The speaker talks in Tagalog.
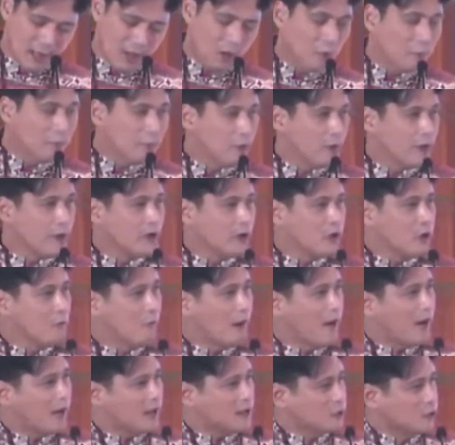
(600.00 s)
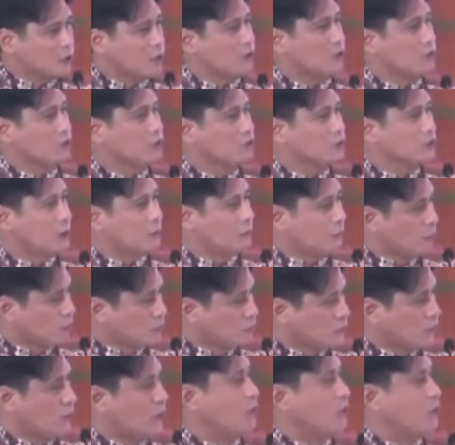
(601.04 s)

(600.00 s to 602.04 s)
po'y kumakatok sa puso